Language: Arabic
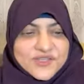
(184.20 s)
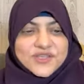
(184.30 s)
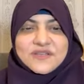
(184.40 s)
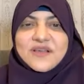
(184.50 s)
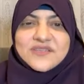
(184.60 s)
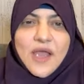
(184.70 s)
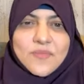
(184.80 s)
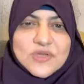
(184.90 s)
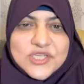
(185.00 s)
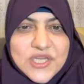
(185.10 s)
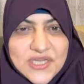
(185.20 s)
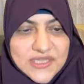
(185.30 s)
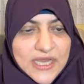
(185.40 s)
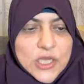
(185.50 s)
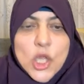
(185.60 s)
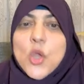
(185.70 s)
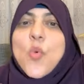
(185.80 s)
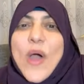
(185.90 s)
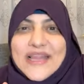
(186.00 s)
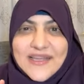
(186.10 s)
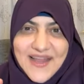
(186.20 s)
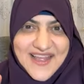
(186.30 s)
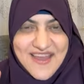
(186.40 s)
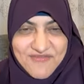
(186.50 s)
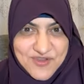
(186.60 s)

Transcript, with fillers: قصه اصحاب الجنتين اوعى تنخدع